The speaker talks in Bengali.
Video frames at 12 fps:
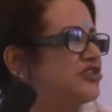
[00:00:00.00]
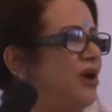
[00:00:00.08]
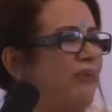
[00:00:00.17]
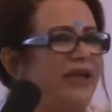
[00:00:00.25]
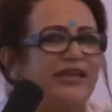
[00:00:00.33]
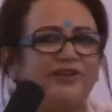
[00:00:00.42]

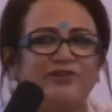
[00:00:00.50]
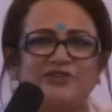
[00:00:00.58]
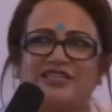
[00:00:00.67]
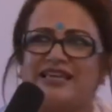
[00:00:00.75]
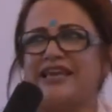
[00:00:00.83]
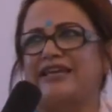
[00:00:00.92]
সবাই
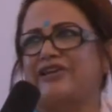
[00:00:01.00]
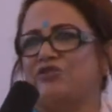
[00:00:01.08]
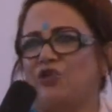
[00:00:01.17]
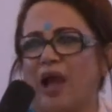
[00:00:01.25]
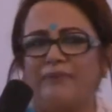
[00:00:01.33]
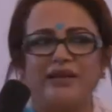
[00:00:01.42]
করছে
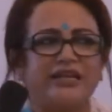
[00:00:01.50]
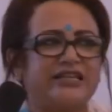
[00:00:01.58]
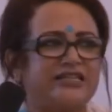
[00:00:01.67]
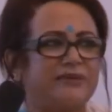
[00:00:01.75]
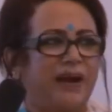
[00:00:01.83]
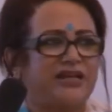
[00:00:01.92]
কিন্তু আমি
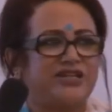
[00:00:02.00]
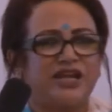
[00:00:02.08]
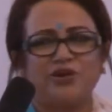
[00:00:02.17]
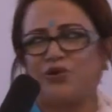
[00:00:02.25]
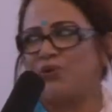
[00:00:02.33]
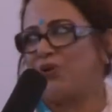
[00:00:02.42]
নিজে
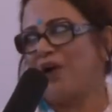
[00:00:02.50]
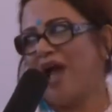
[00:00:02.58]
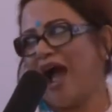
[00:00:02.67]
বাসায় কোনো